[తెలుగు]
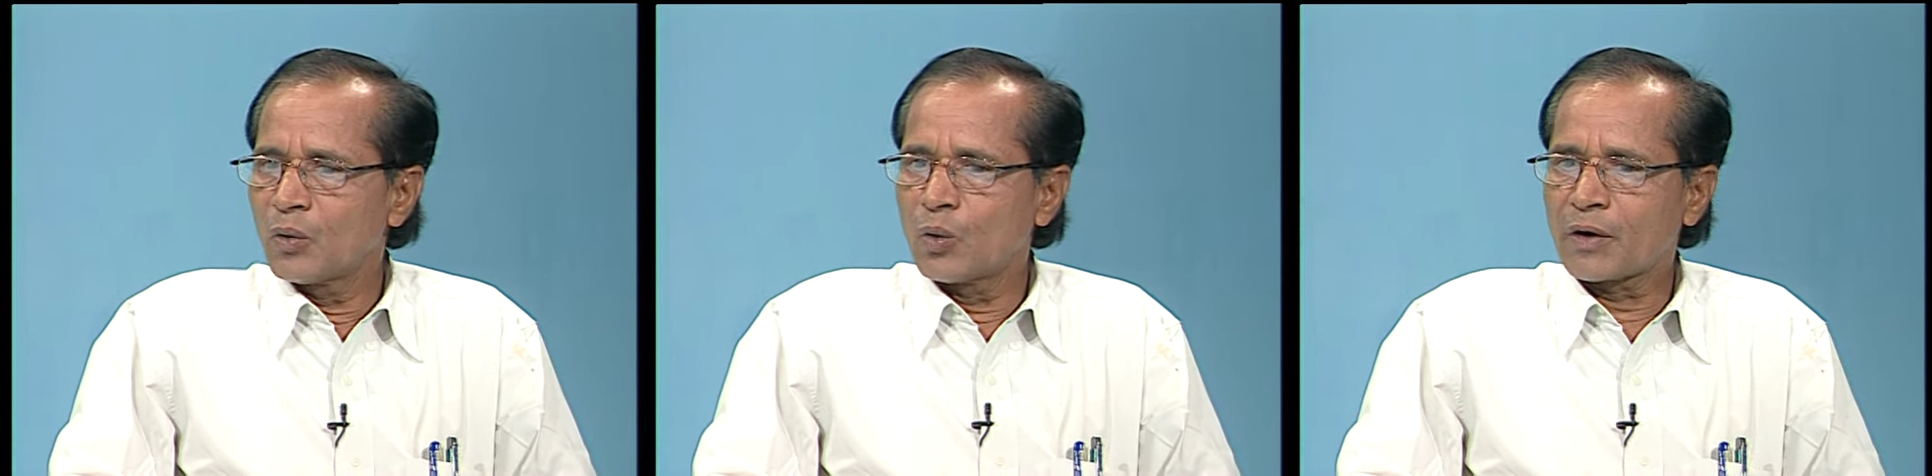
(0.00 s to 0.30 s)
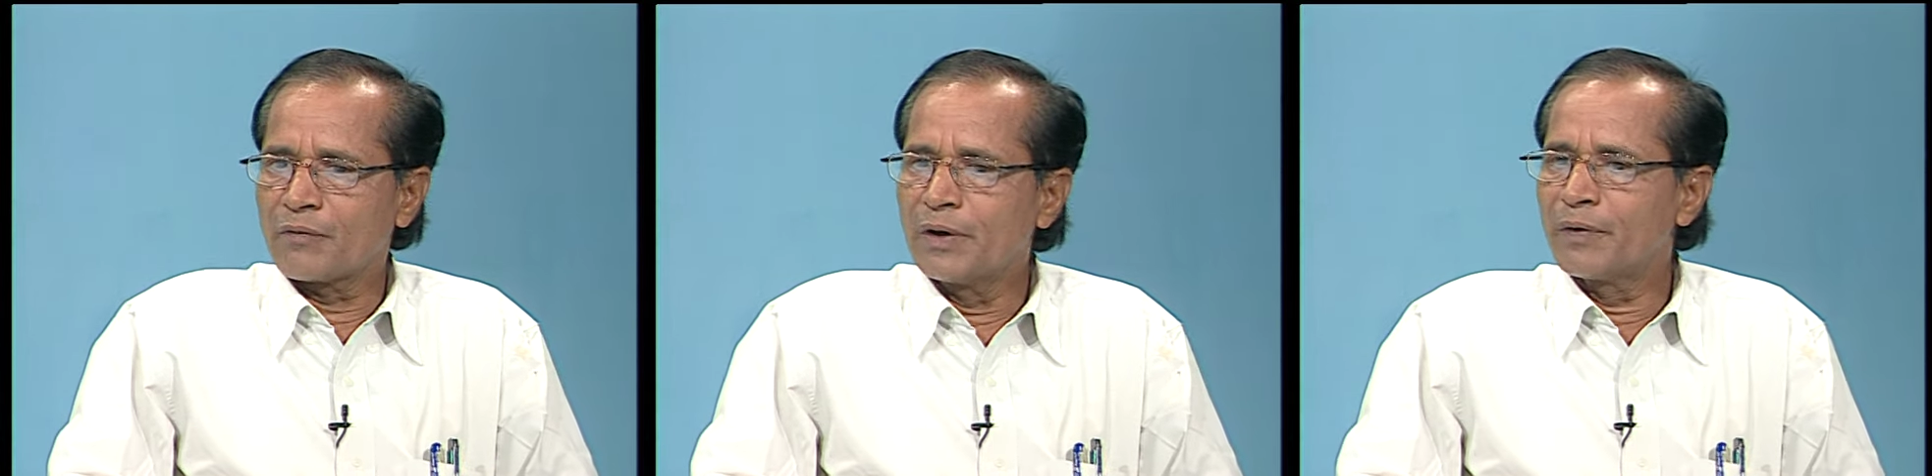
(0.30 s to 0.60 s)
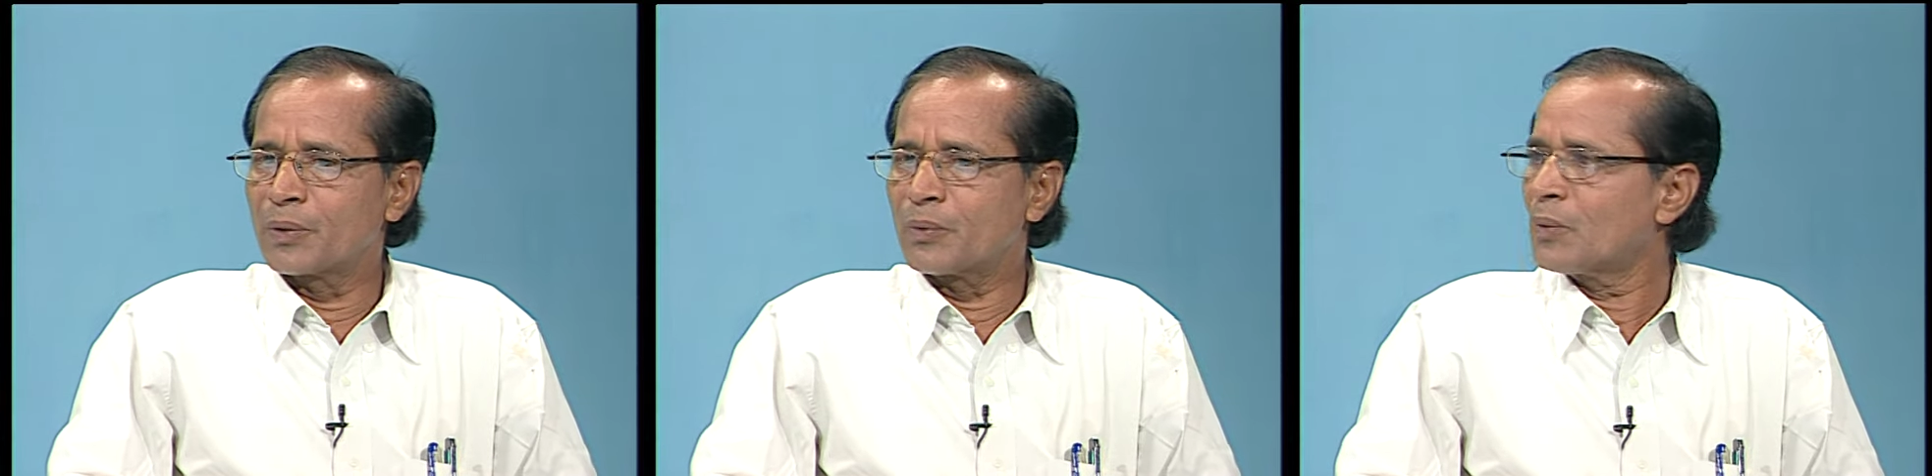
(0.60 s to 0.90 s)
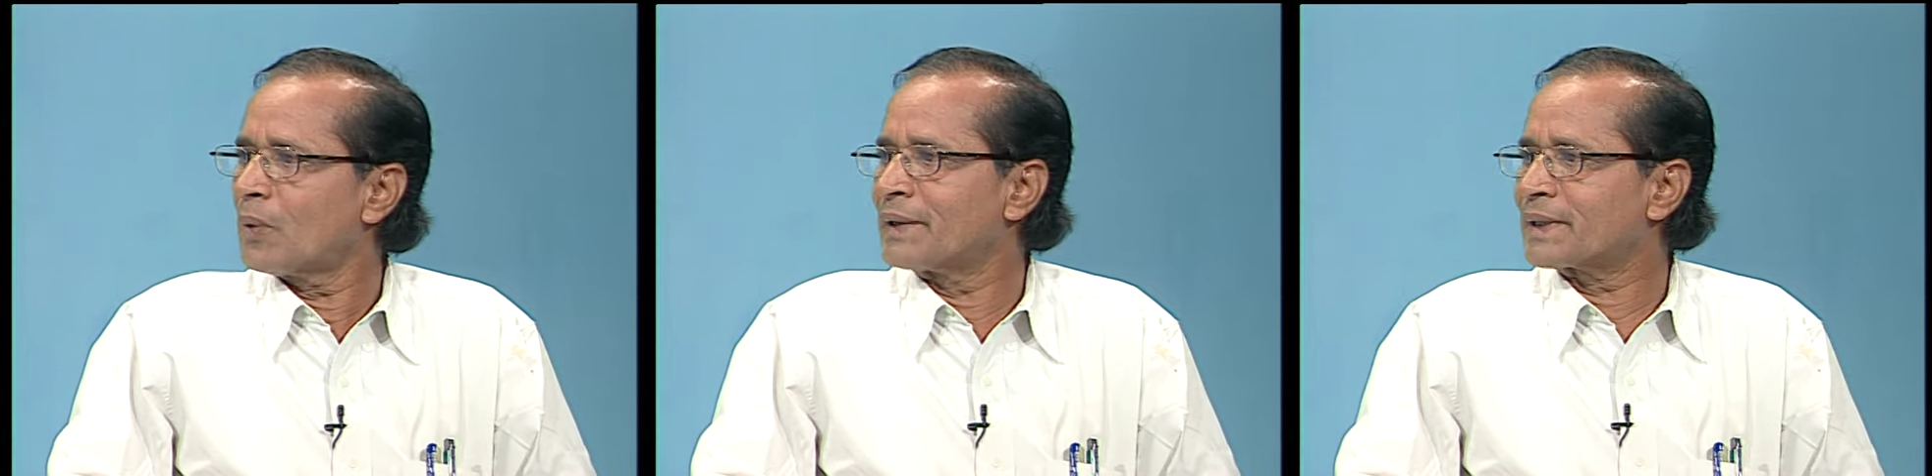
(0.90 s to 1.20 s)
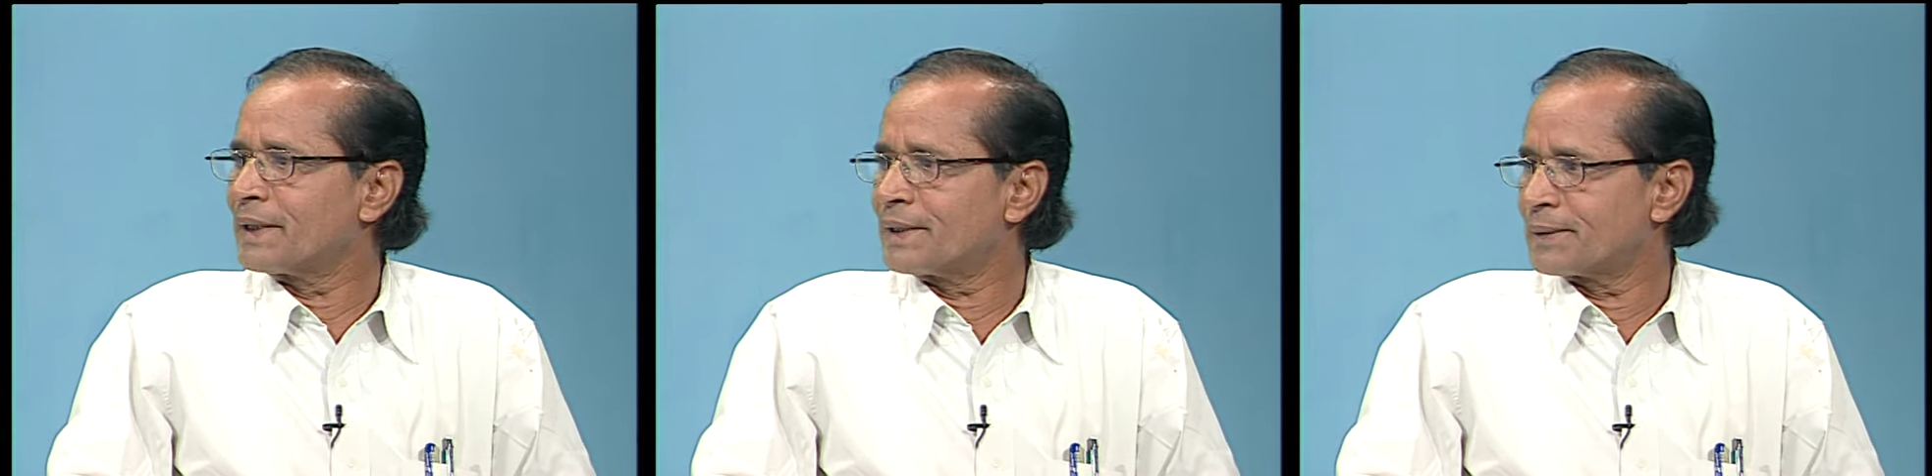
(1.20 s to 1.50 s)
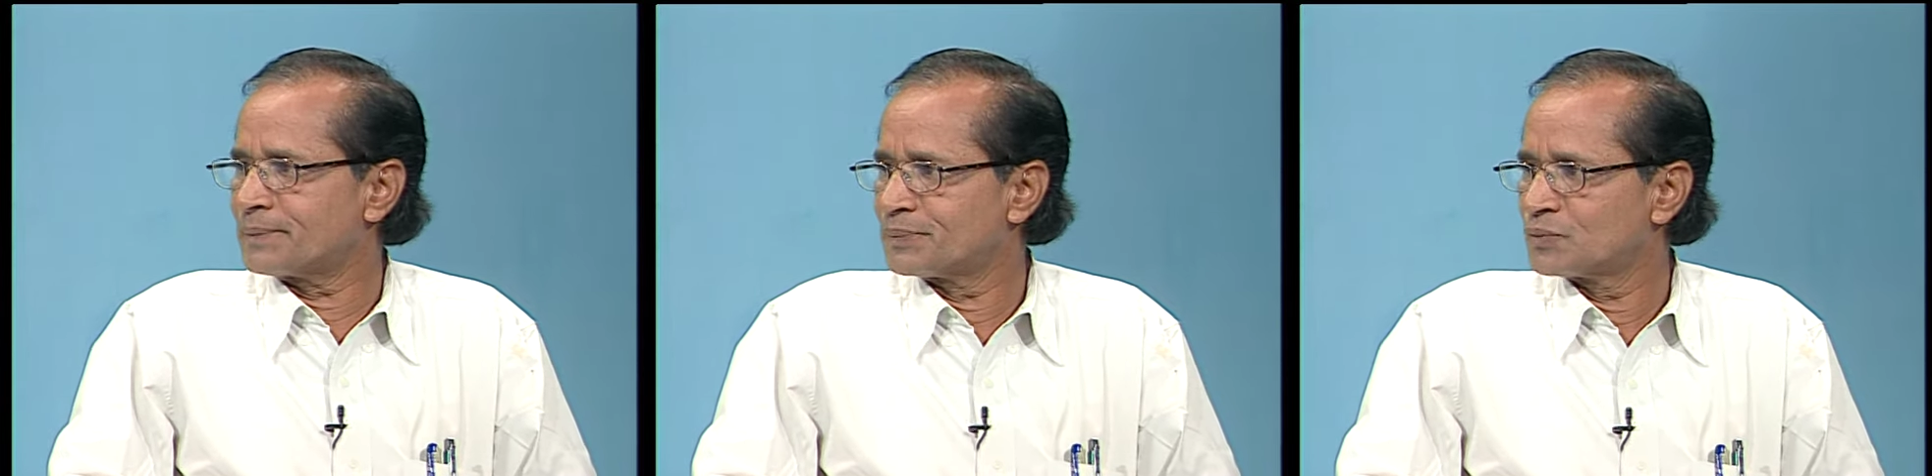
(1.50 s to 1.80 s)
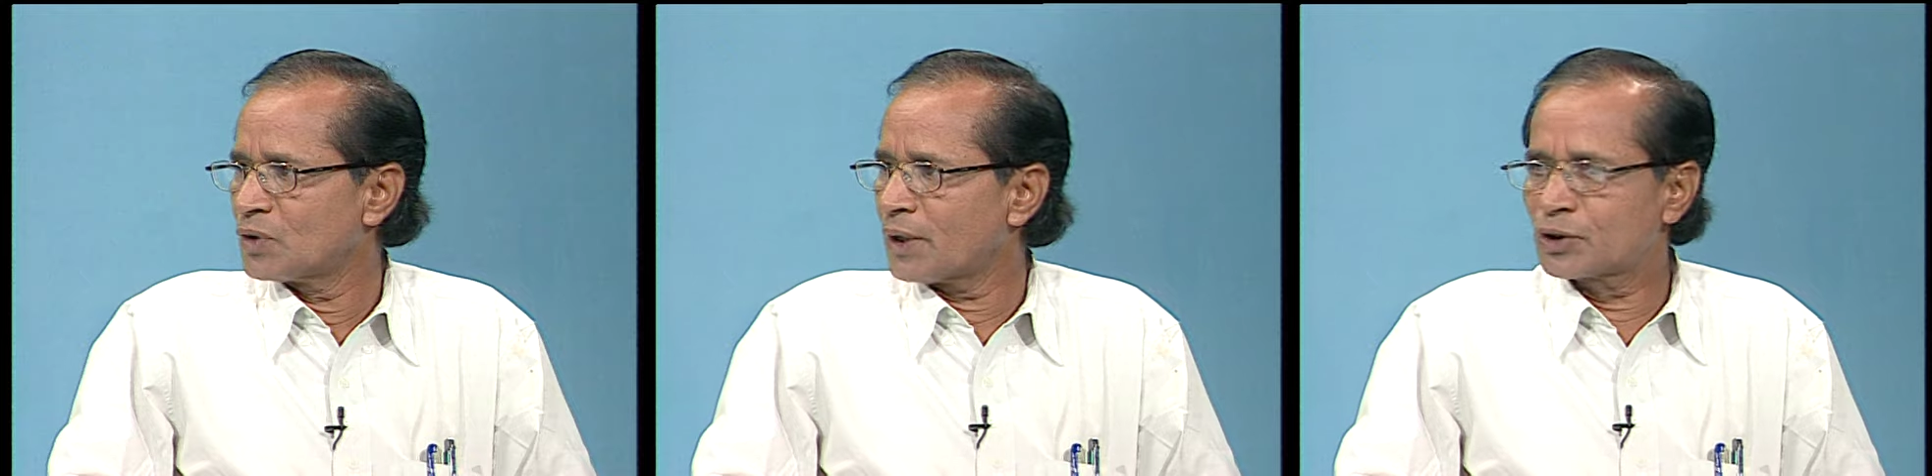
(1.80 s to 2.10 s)
ఒక విలువను అంటగట్టారు
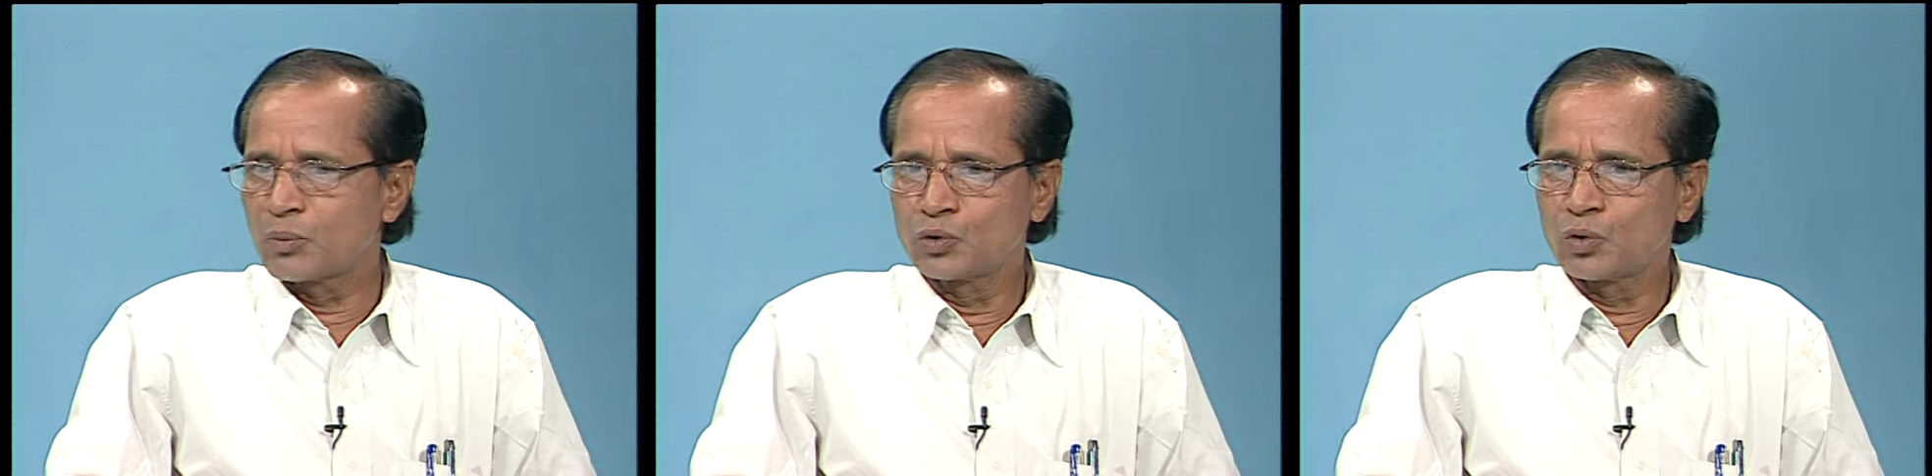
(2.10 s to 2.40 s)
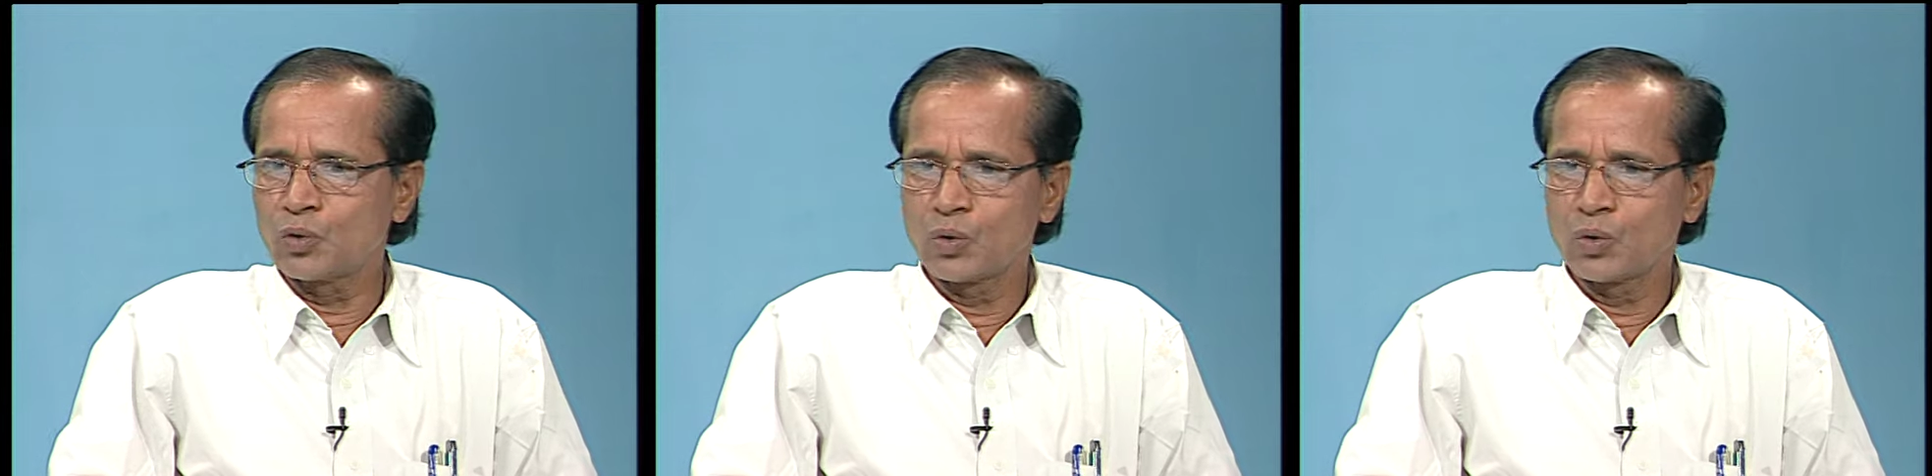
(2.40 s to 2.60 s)
అంతకుముందు